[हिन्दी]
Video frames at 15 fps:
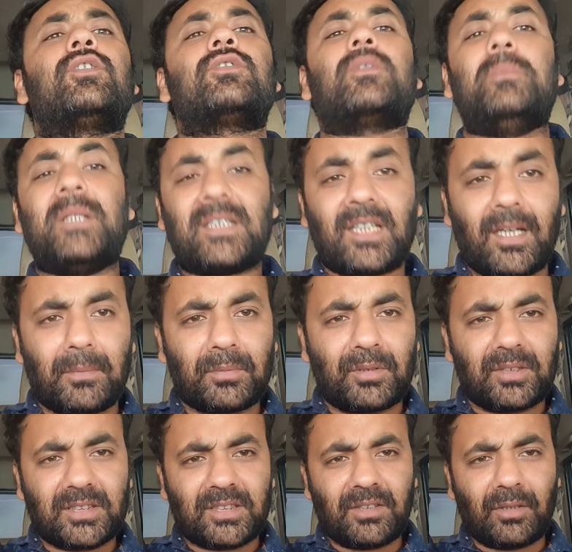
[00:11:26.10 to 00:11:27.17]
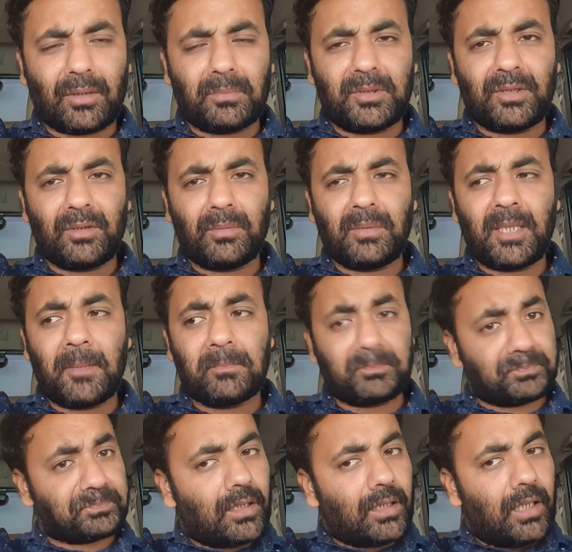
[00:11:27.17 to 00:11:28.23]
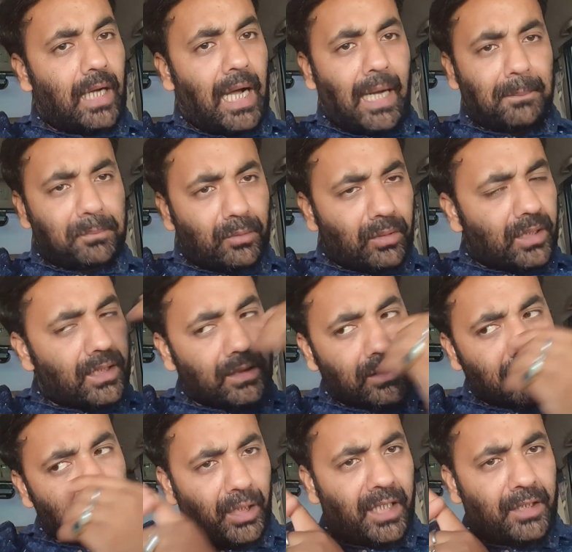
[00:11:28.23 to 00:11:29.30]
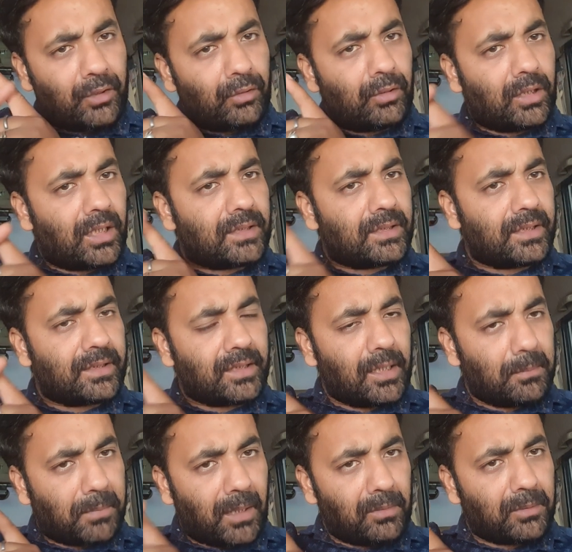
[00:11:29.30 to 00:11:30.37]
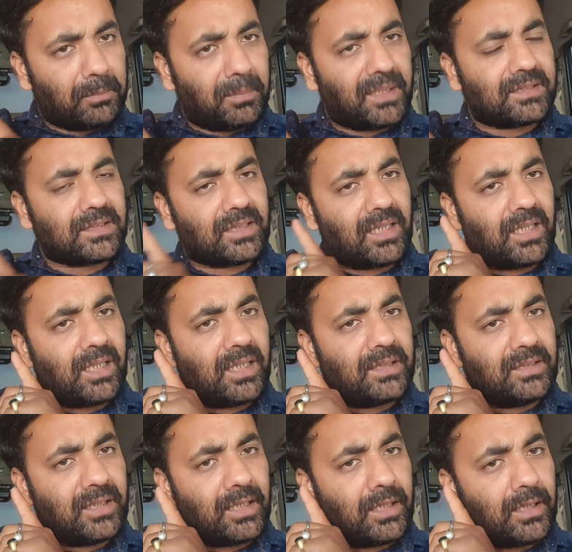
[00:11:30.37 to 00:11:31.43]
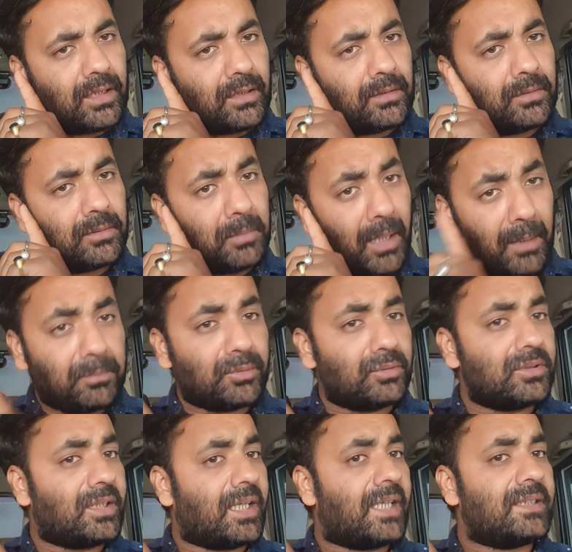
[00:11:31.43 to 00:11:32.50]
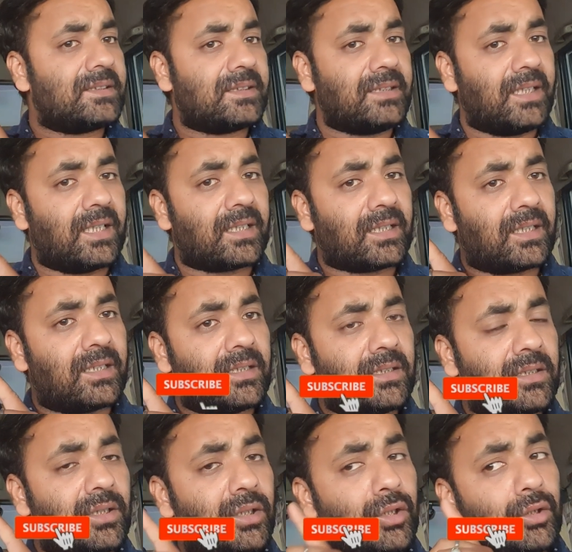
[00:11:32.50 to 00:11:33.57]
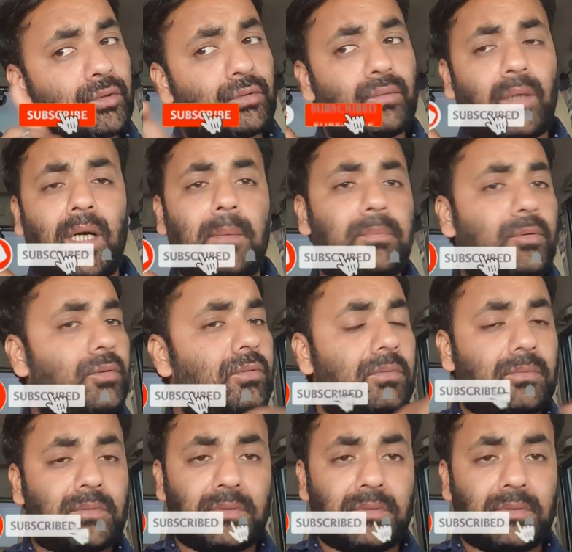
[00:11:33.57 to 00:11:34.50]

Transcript: तो मिलते हैं आपको किसी और वीडियो में आपको अगर लेरो का देखना है पावर प्लस का या एम टू डी आई सी आर का तो आपको